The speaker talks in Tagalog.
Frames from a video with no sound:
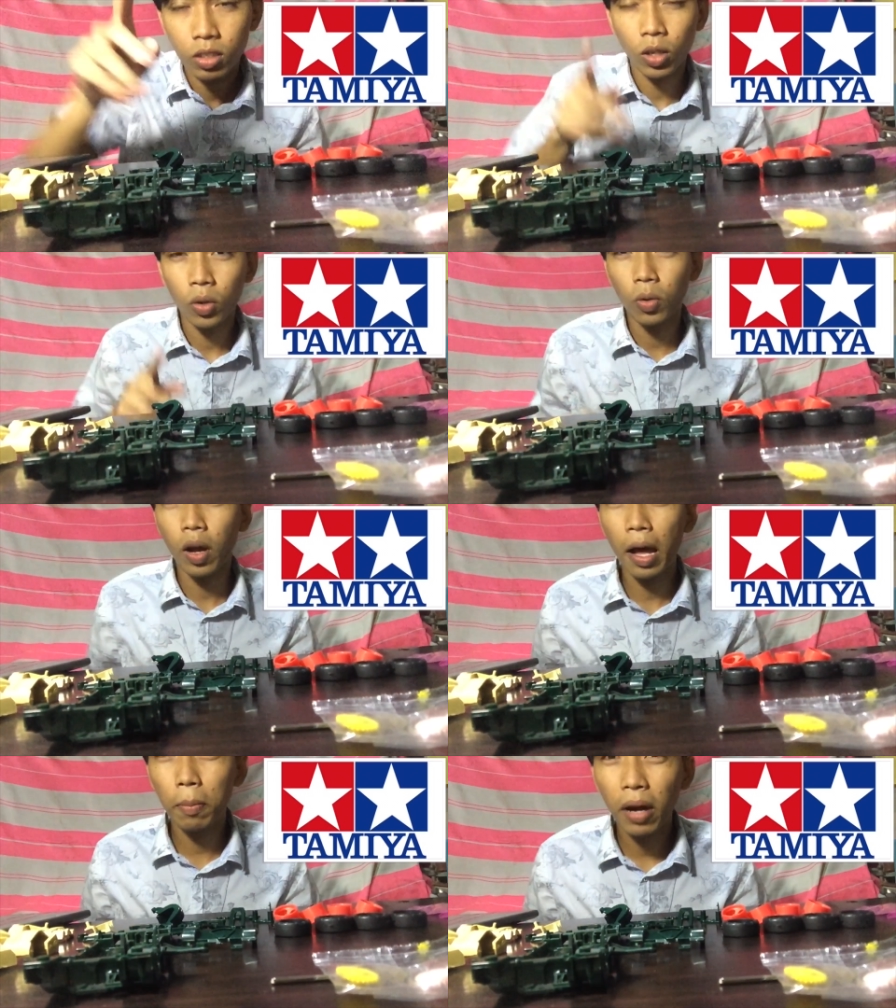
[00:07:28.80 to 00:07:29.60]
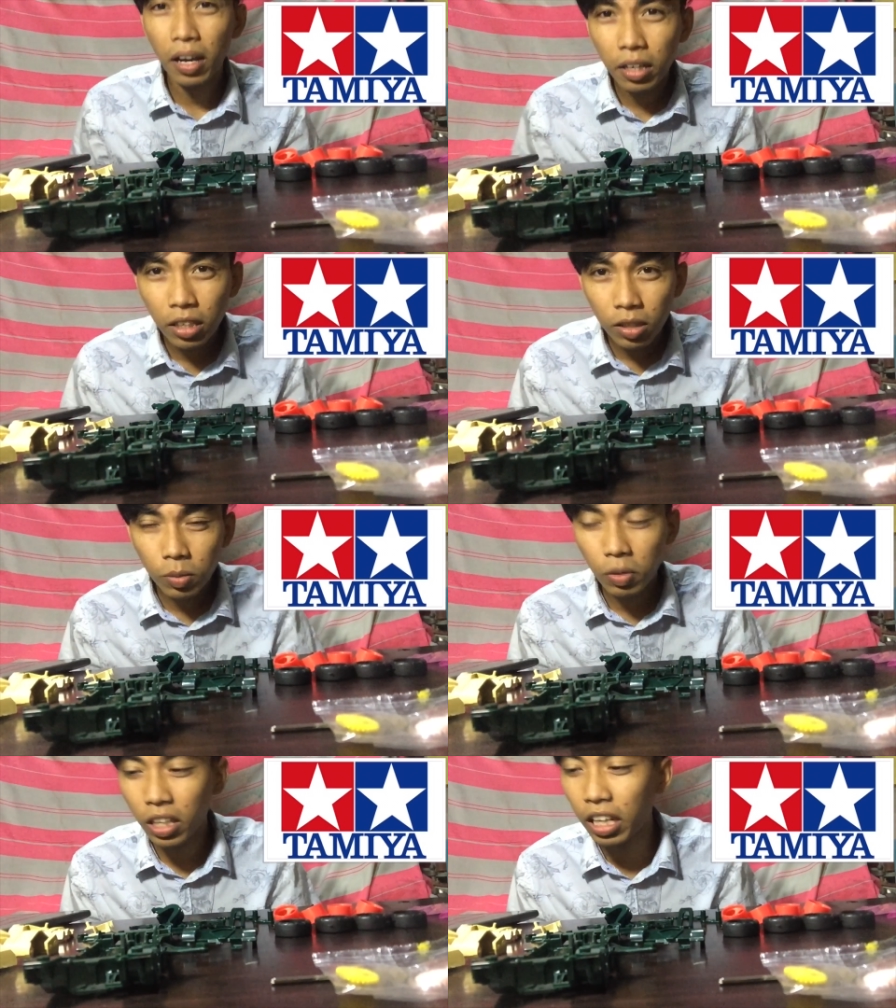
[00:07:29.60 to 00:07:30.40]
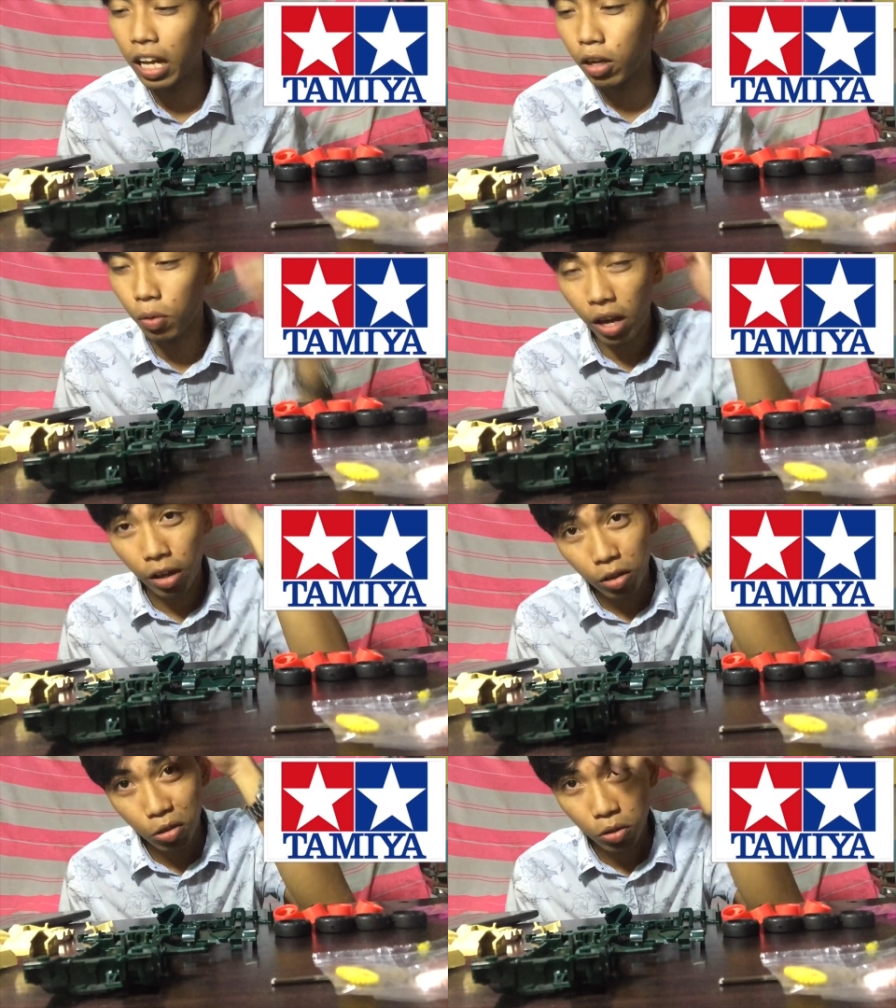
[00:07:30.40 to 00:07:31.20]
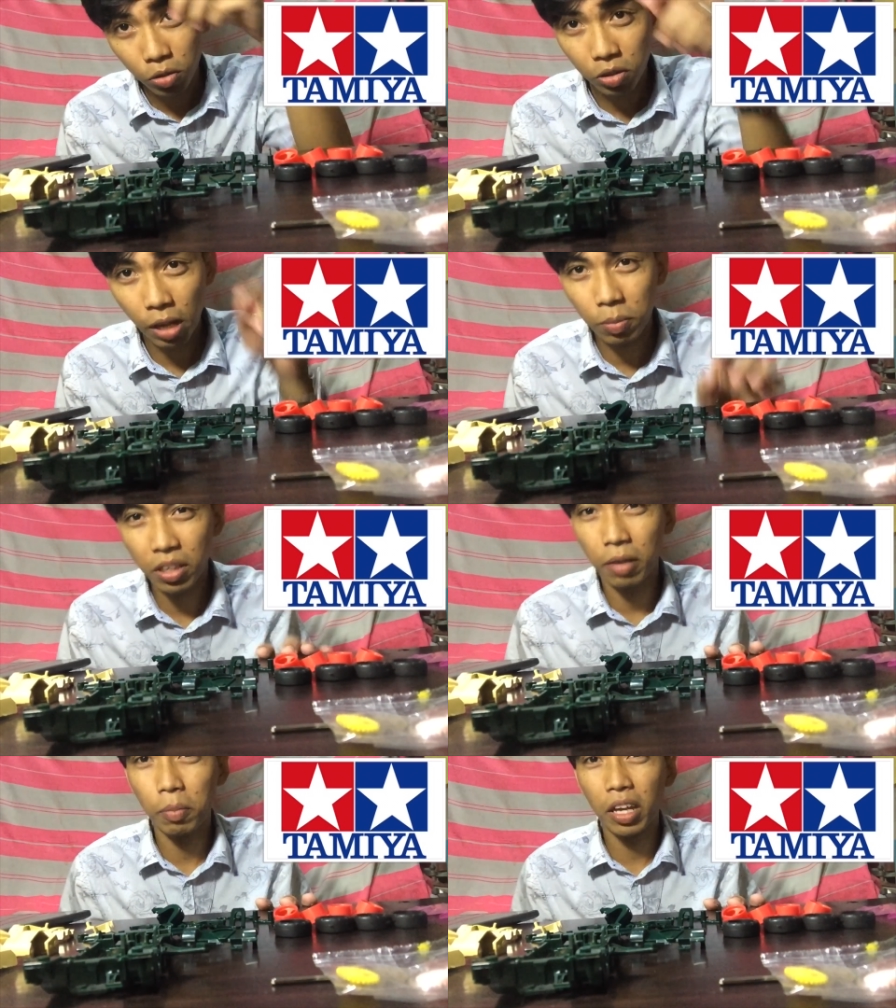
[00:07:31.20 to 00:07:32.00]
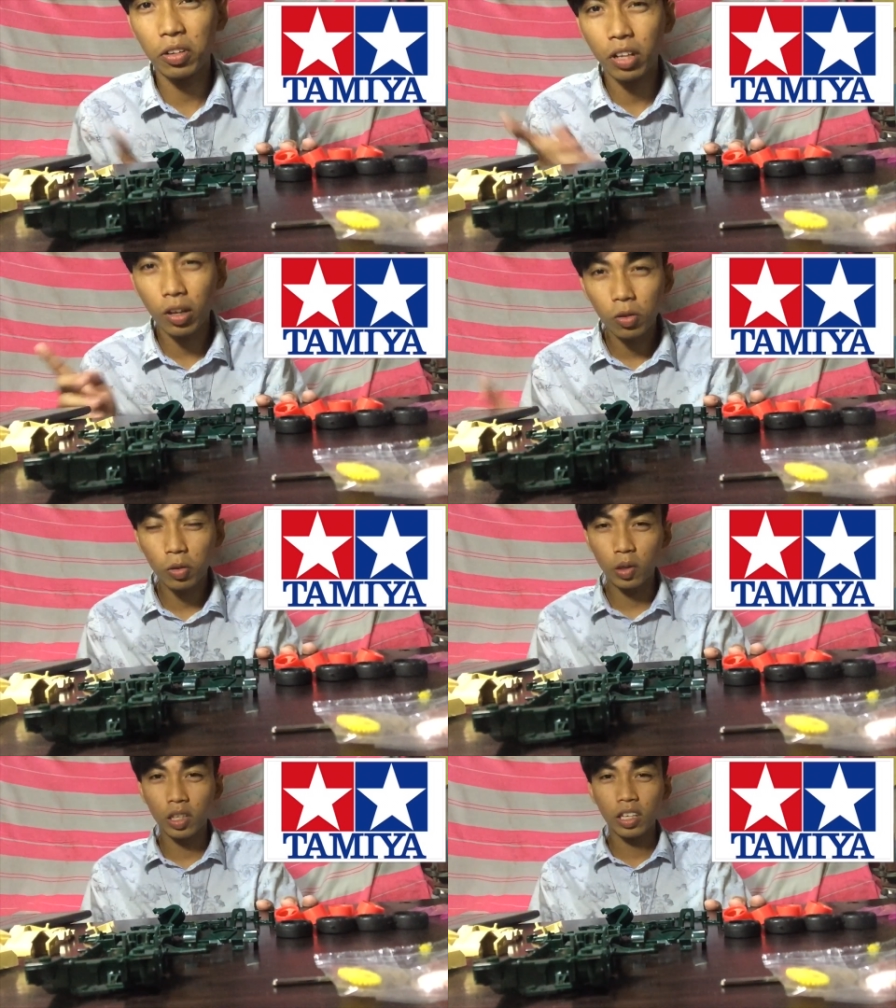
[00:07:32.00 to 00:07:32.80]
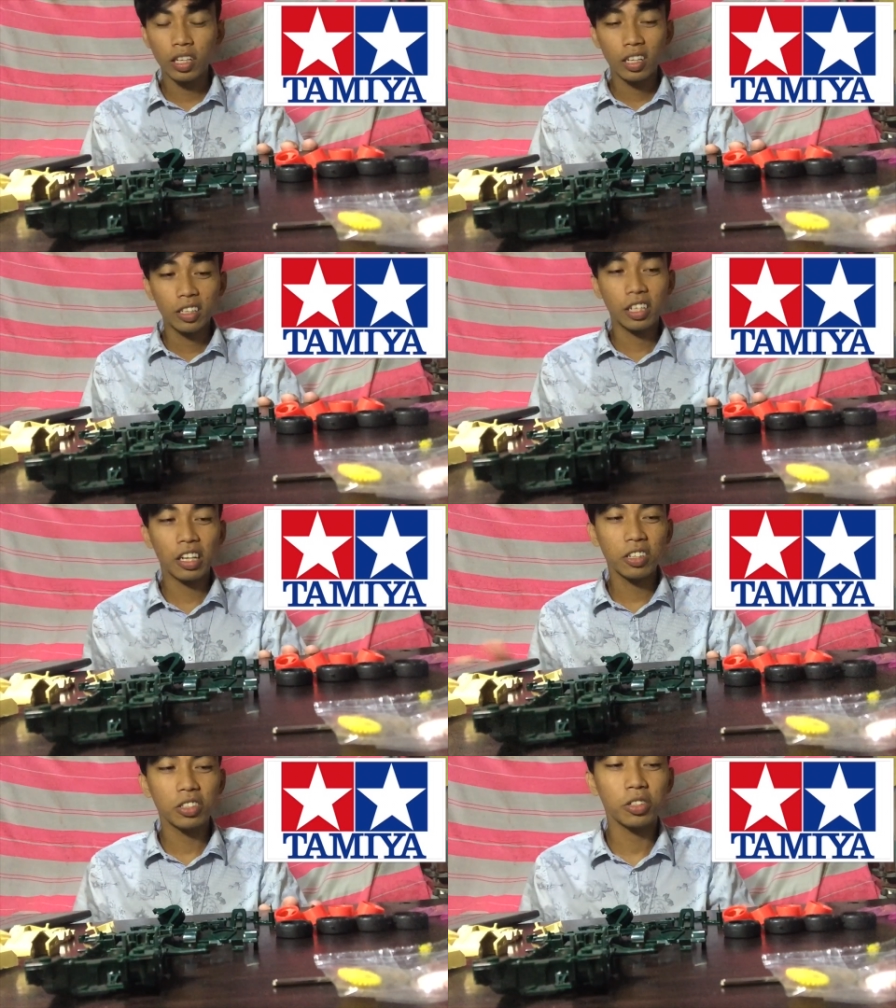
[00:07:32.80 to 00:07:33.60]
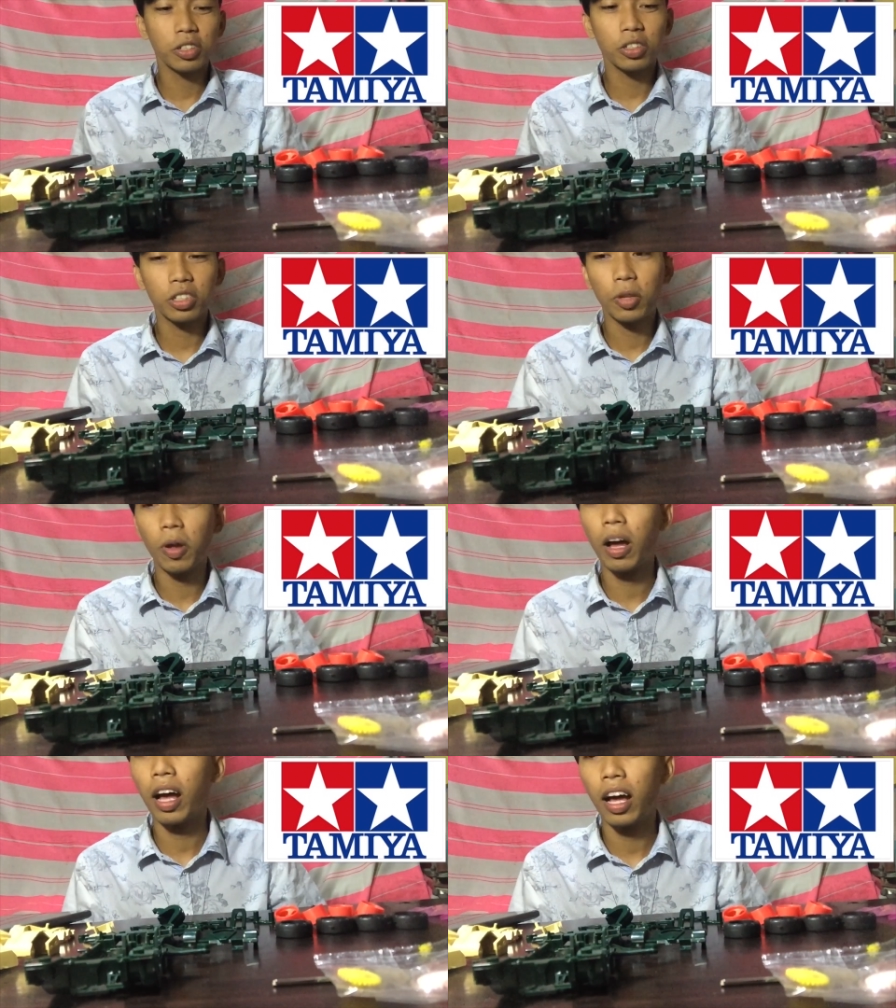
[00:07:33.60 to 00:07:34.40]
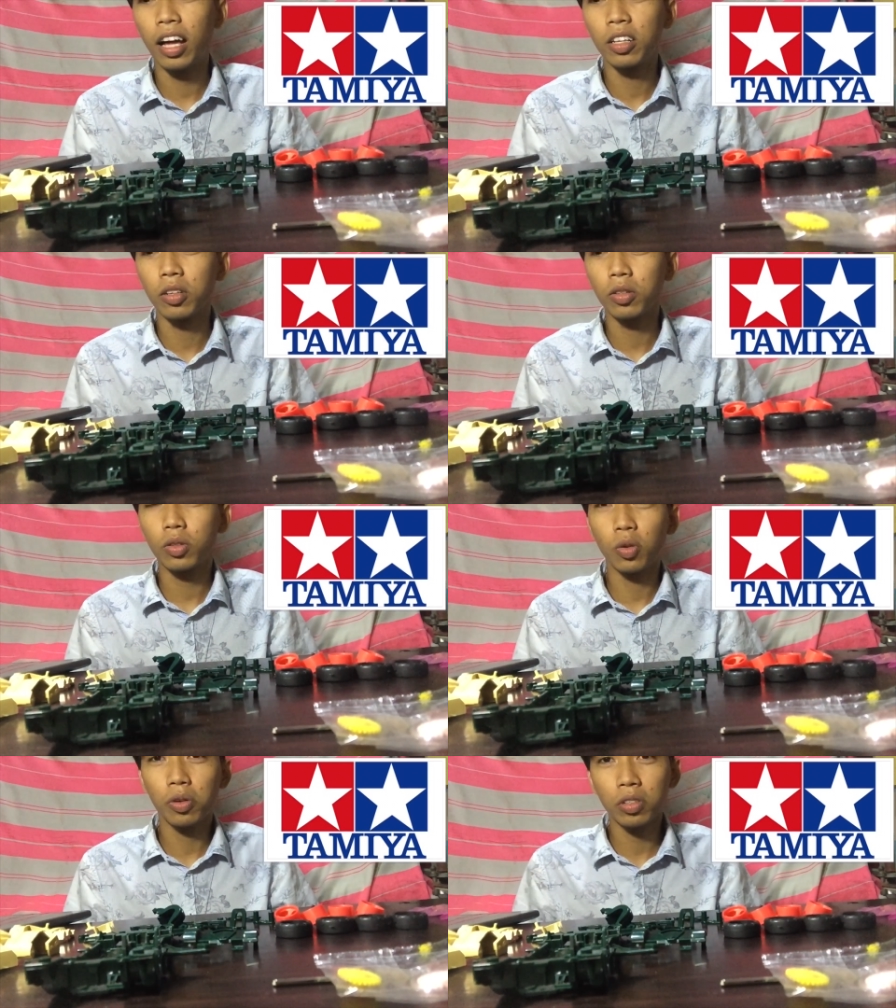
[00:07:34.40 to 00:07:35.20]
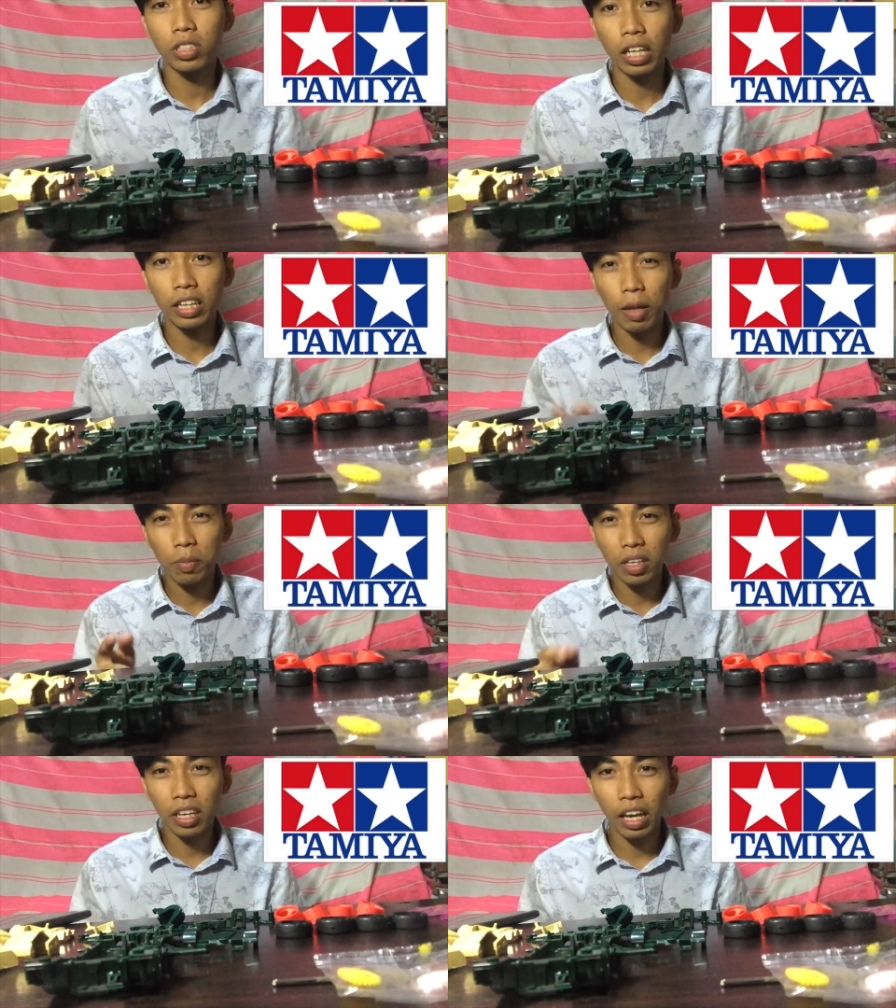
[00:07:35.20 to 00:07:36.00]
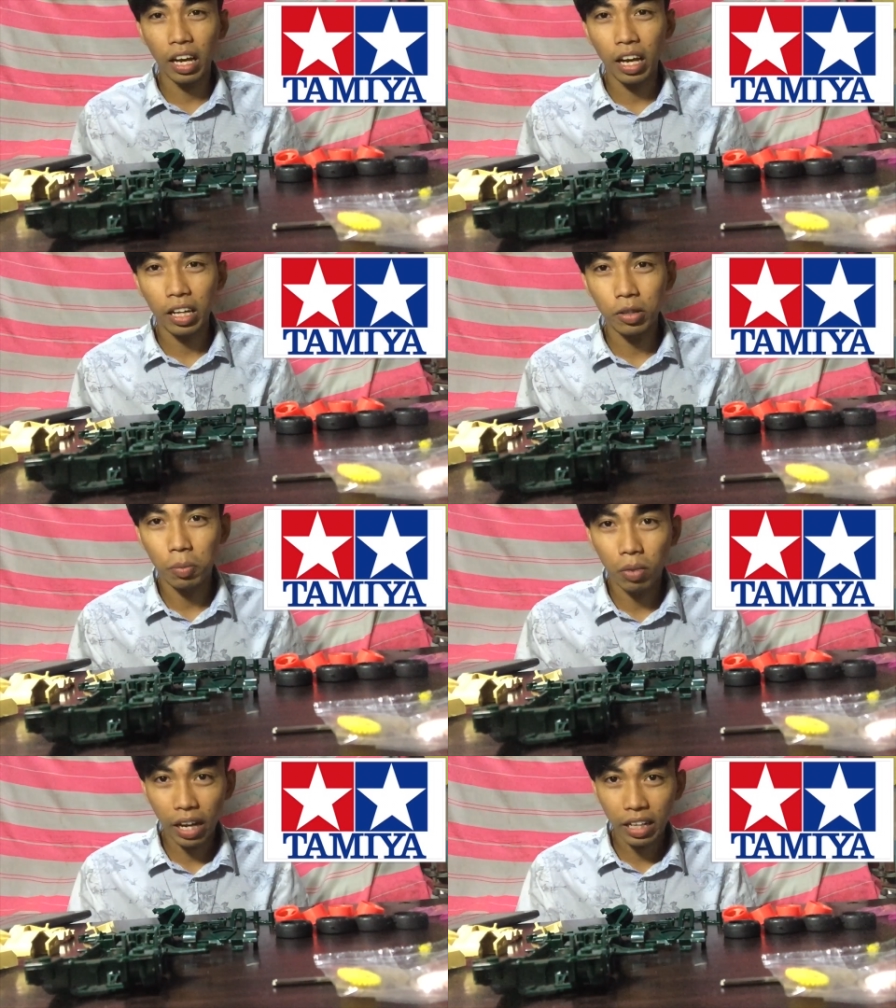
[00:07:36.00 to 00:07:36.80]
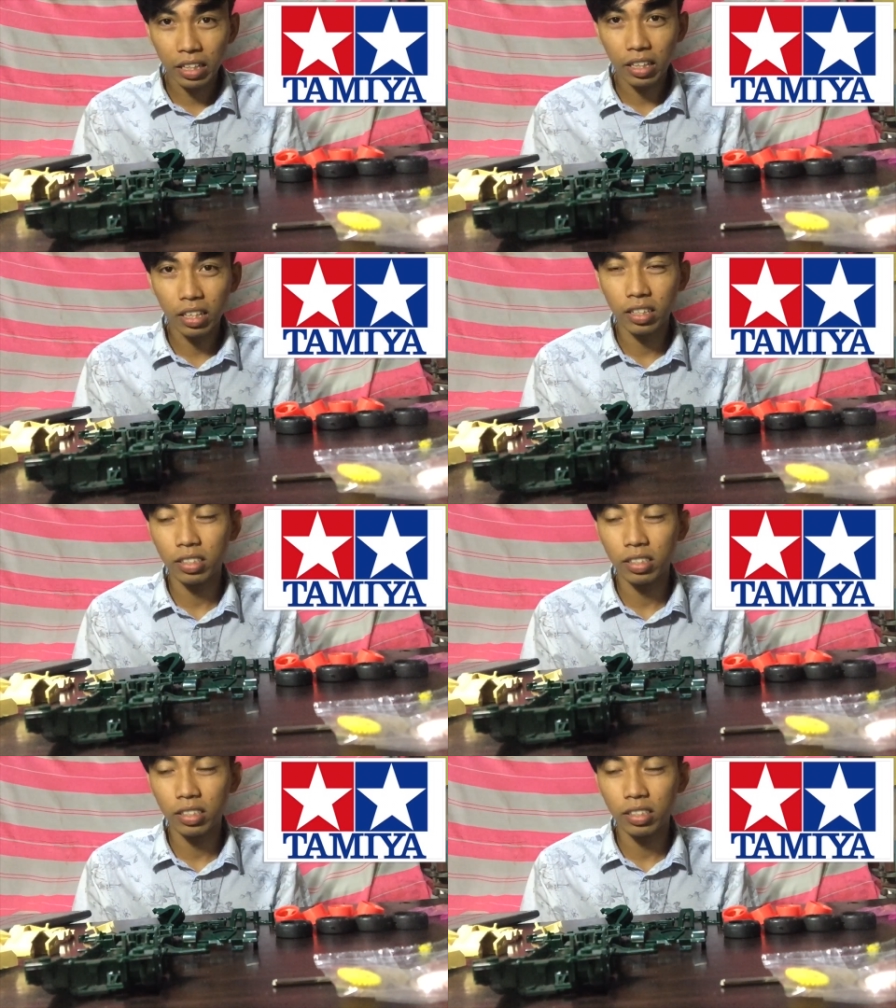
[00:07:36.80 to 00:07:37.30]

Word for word: So, habang ginagawa ko yung Tamiya, meron akong na-research na, ano tungkol sa Tamiya ano brand.